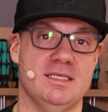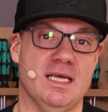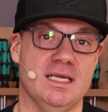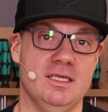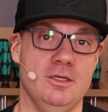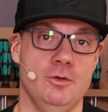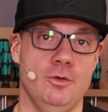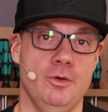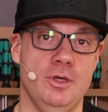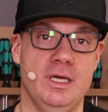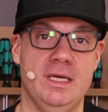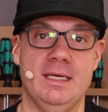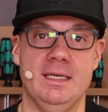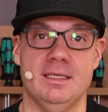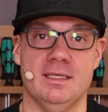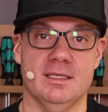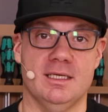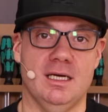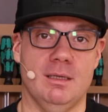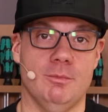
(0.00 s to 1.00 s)
Sattelhöhe,
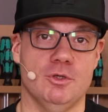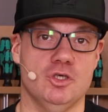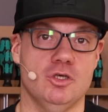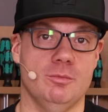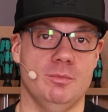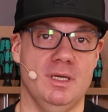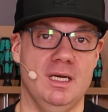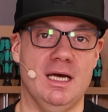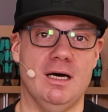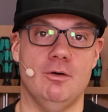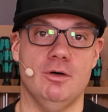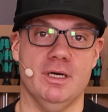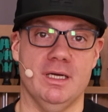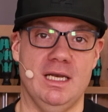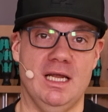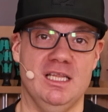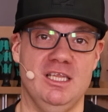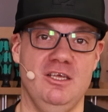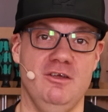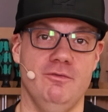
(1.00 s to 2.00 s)
da kann man schon mal auch
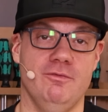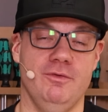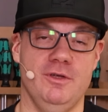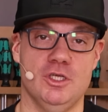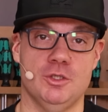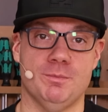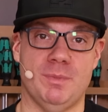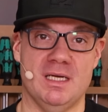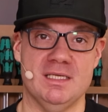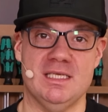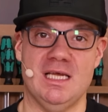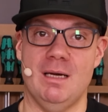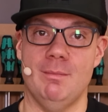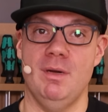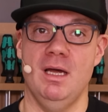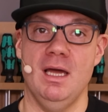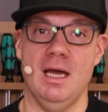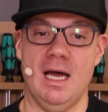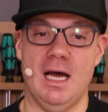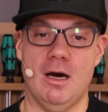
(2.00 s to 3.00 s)
relativ viel Spaß haben,
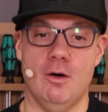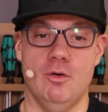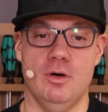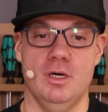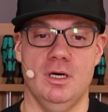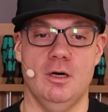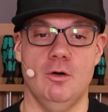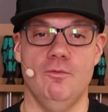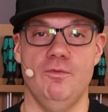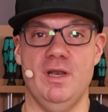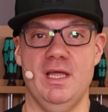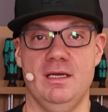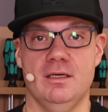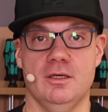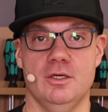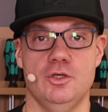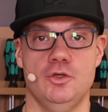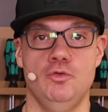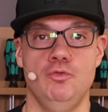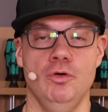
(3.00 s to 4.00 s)
auch auf
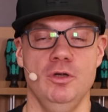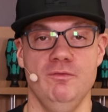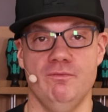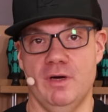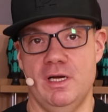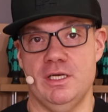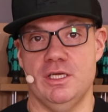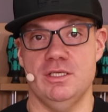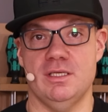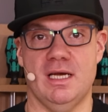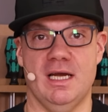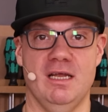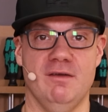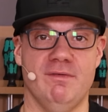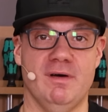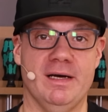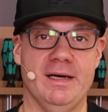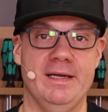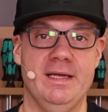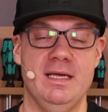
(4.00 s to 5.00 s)
längeren Touren, weil das
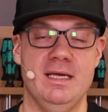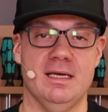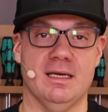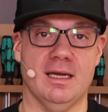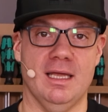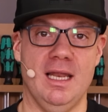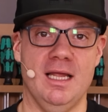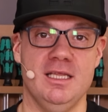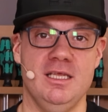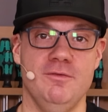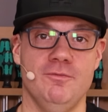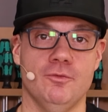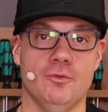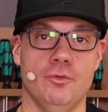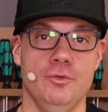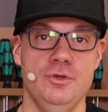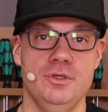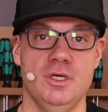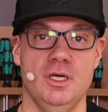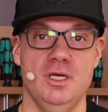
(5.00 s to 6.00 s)
einfach relativ
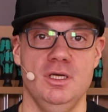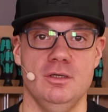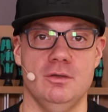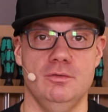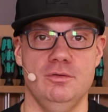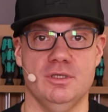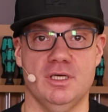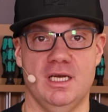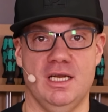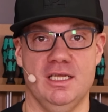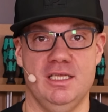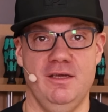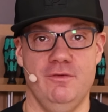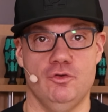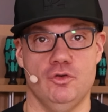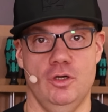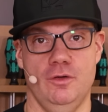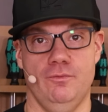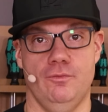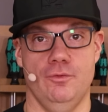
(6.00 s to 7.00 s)
rund und relativ
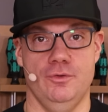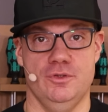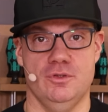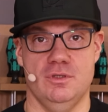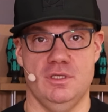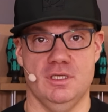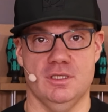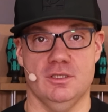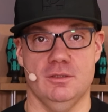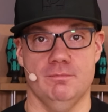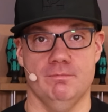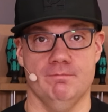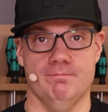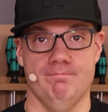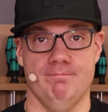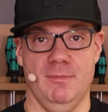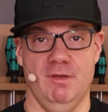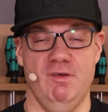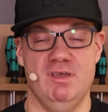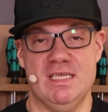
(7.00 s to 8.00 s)
schön funktioniert.
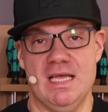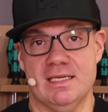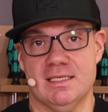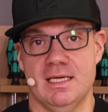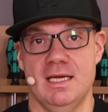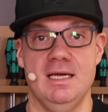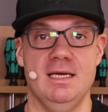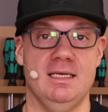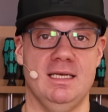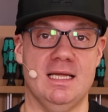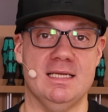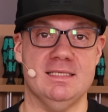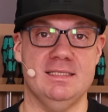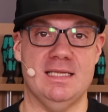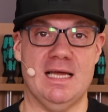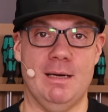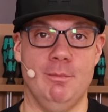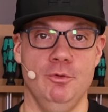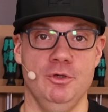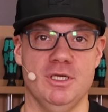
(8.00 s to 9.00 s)
Wie gesagt, lasst ein
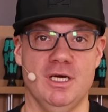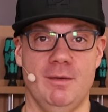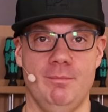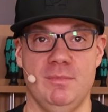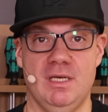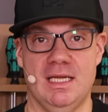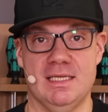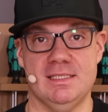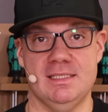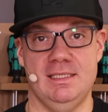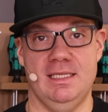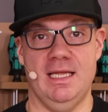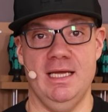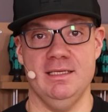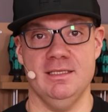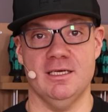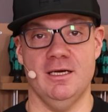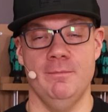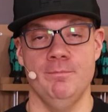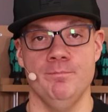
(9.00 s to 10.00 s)
Abo da, lasst ein
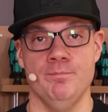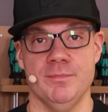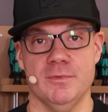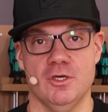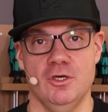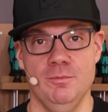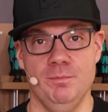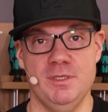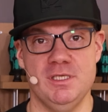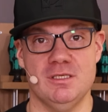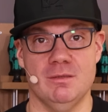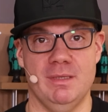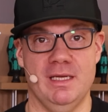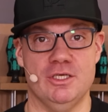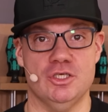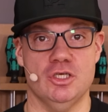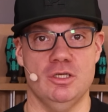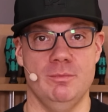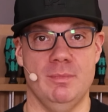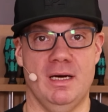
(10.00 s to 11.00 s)
Like da und bis zum
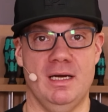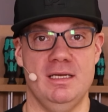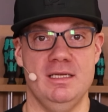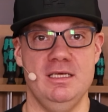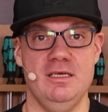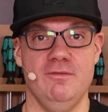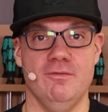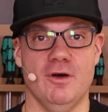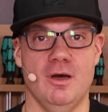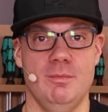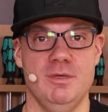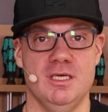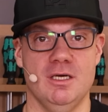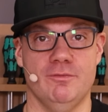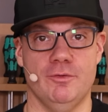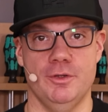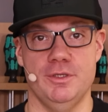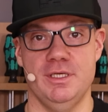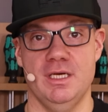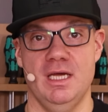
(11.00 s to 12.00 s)
nächsten Mal. Ich freue mich
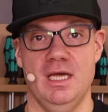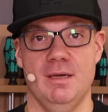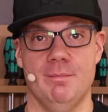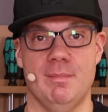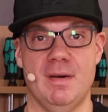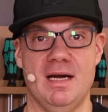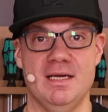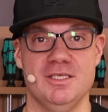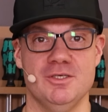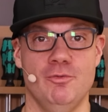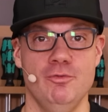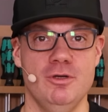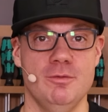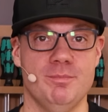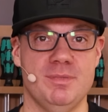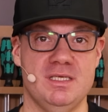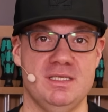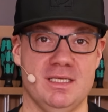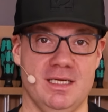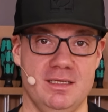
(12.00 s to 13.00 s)
auf euch. Macht's gut und
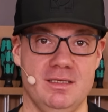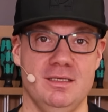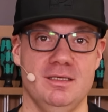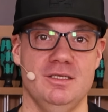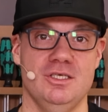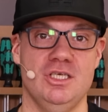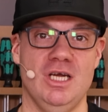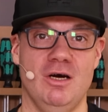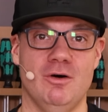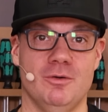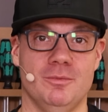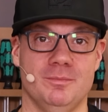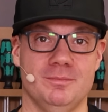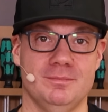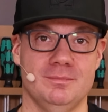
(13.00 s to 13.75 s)
bis dann. Ciao.